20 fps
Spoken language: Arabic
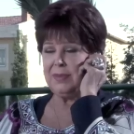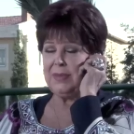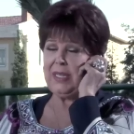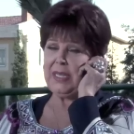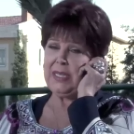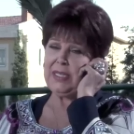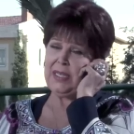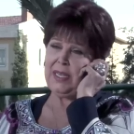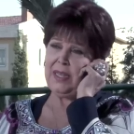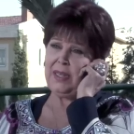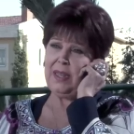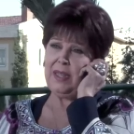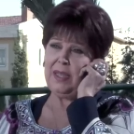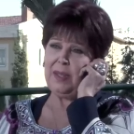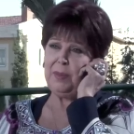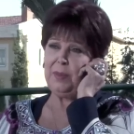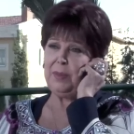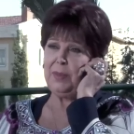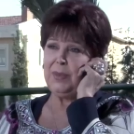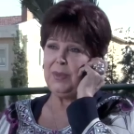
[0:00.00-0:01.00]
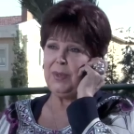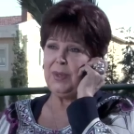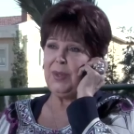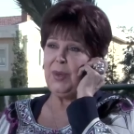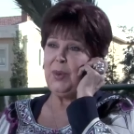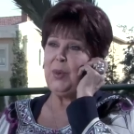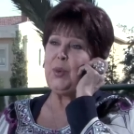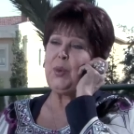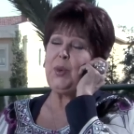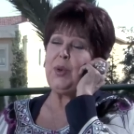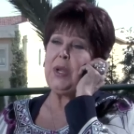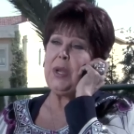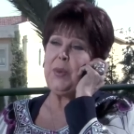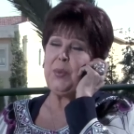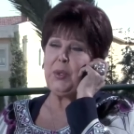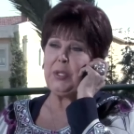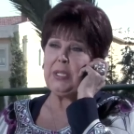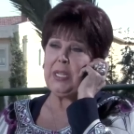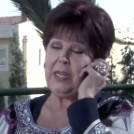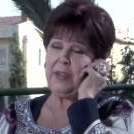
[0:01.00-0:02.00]
يا سلام وكل
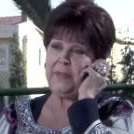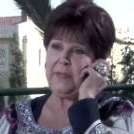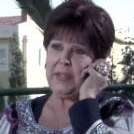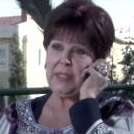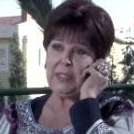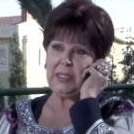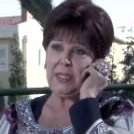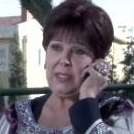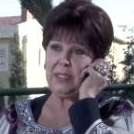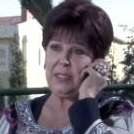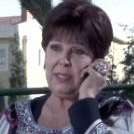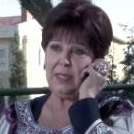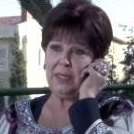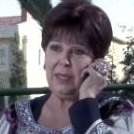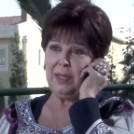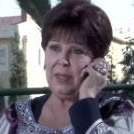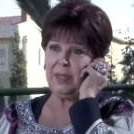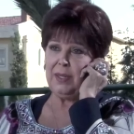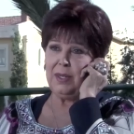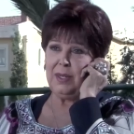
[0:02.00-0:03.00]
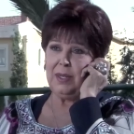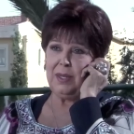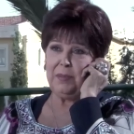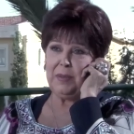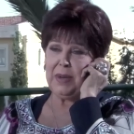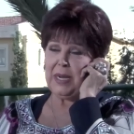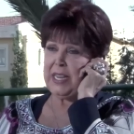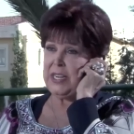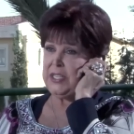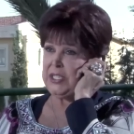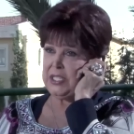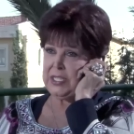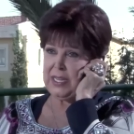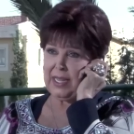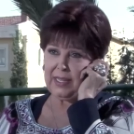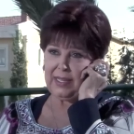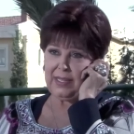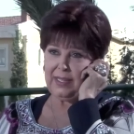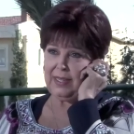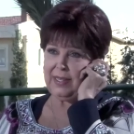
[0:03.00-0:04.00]
المده اللي فاتت دي ما كانش
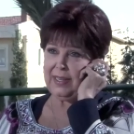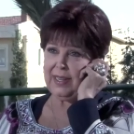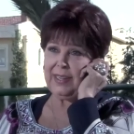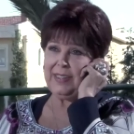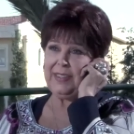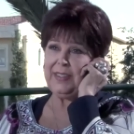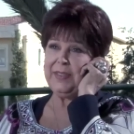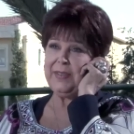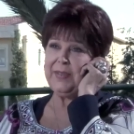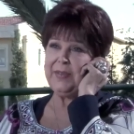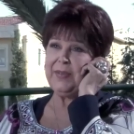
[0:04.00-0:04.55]
تاخير يعني